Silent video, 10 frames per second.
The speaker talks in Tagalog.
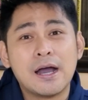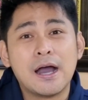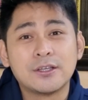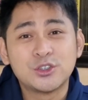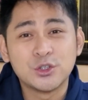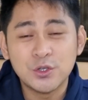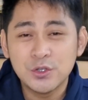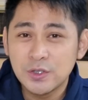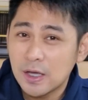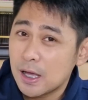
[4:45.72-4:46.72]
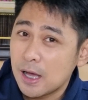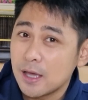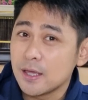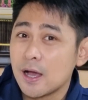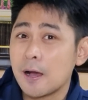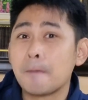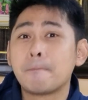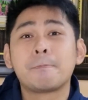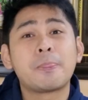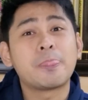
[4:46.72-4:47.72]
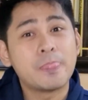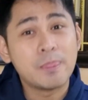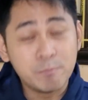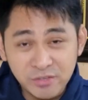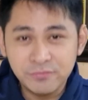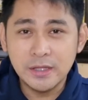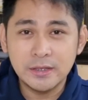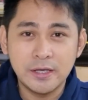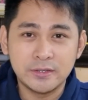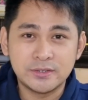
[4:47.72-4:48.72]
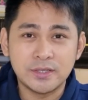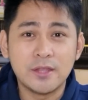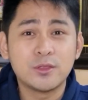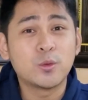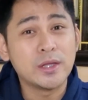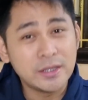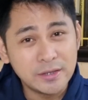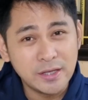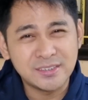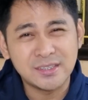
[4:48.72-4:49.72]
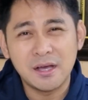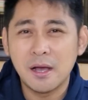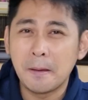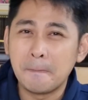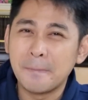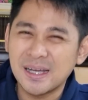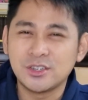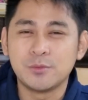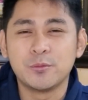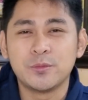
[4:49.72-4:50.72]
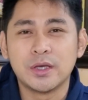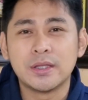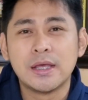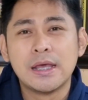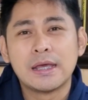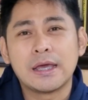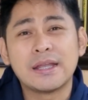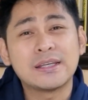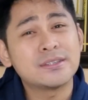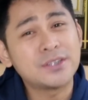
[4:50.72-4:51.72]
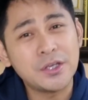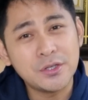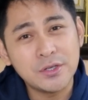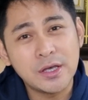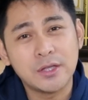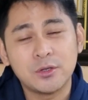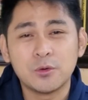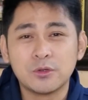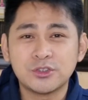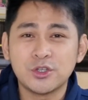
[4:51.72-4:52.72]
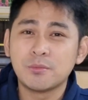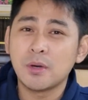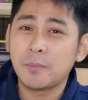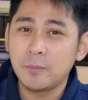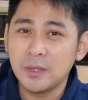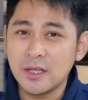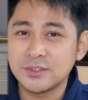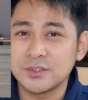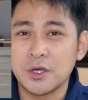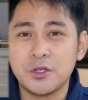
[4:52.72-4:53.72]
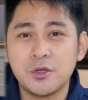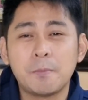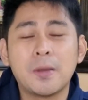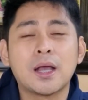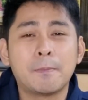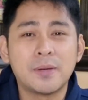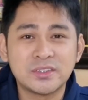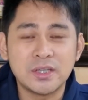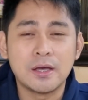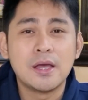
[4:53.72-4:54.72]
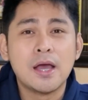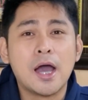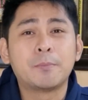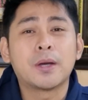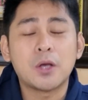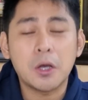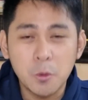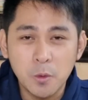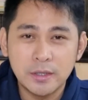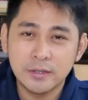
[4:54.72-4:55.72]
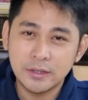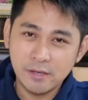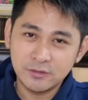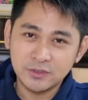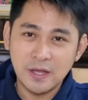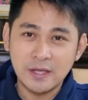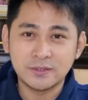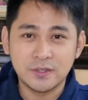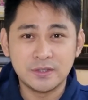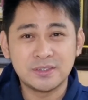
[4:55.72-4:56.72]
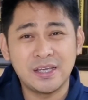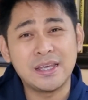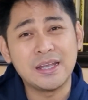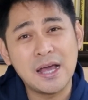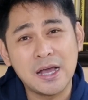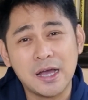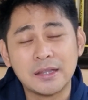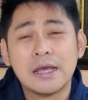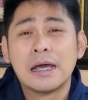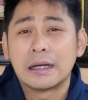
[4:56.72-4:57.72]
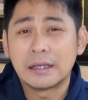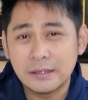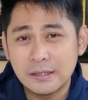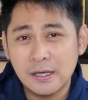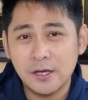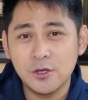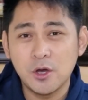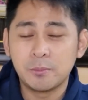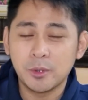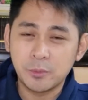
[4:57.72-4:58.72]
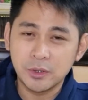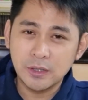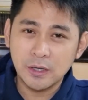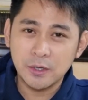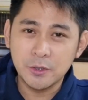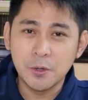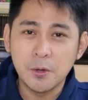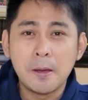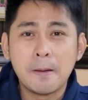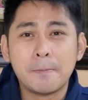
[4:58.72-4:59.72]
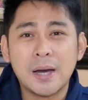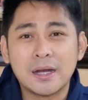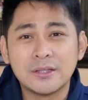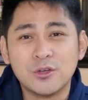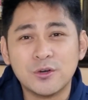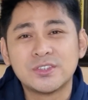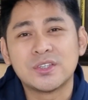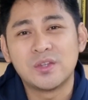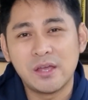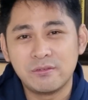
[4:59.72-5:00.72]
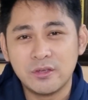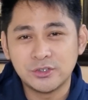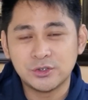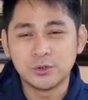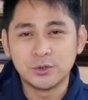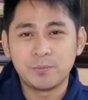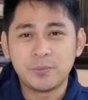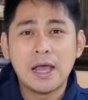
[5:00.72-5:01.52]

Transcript: ang sunod niya ay um, 15 days and 20 days ang uh, maximum niyan. Kaya na sa inyo yan, kung gusto niyo mapabilis ang inyong pagkapasa at pagkakuha ng driver's license, ay kailangan ready na kayo at prepared na kayo para doon sa driving school.